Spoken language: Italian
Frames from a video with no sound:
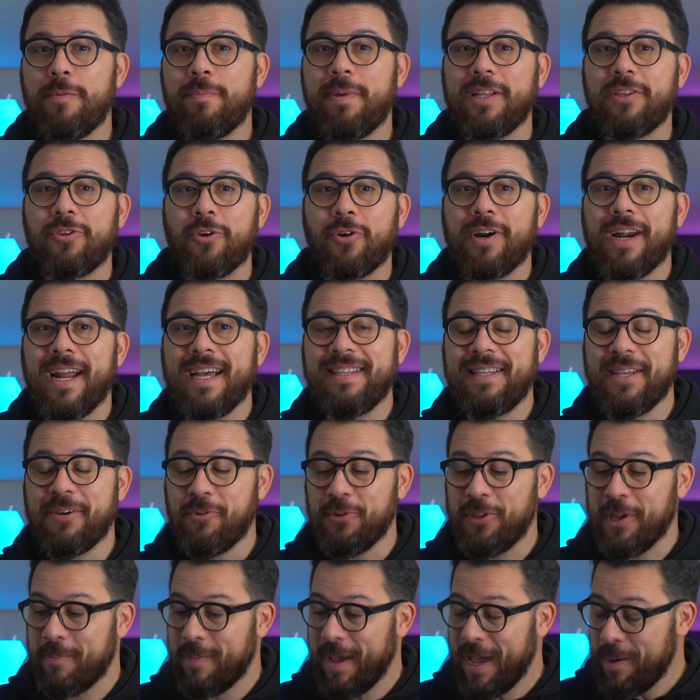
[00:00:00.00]
e bentornati
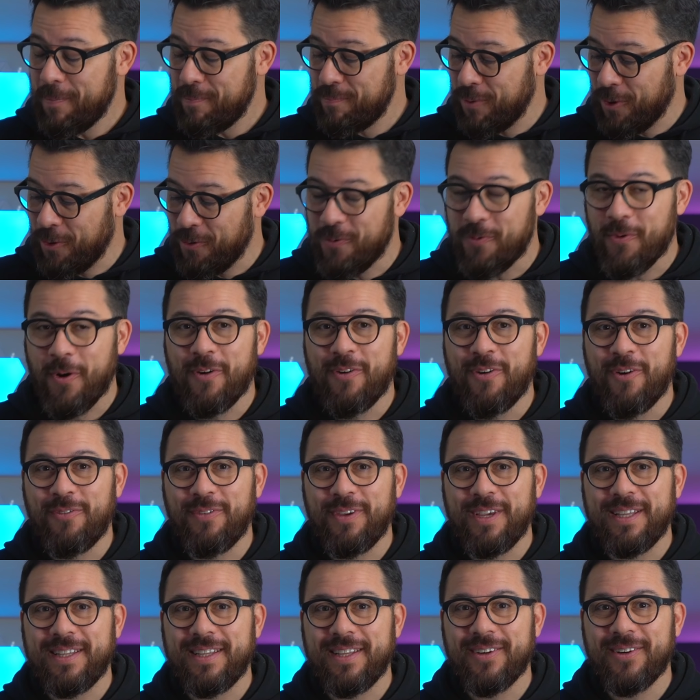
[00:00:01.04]
qui da me per un nuovo
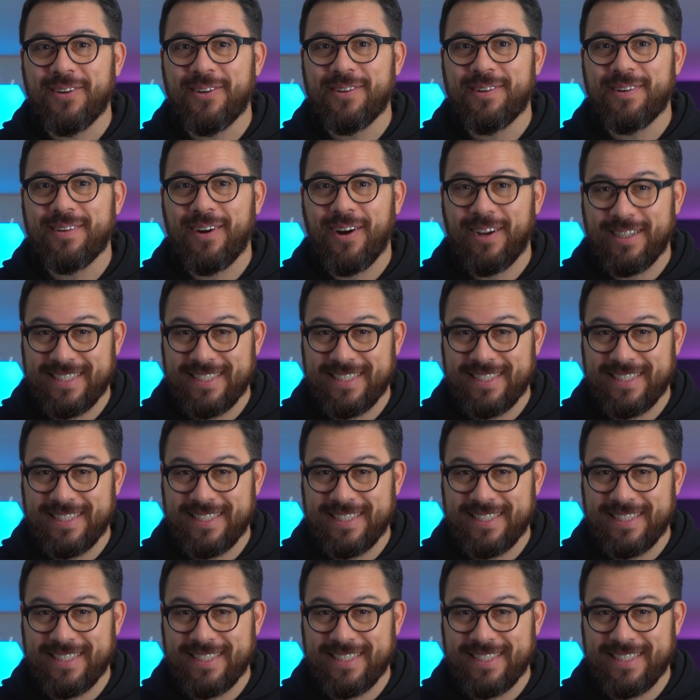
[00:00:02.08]
video.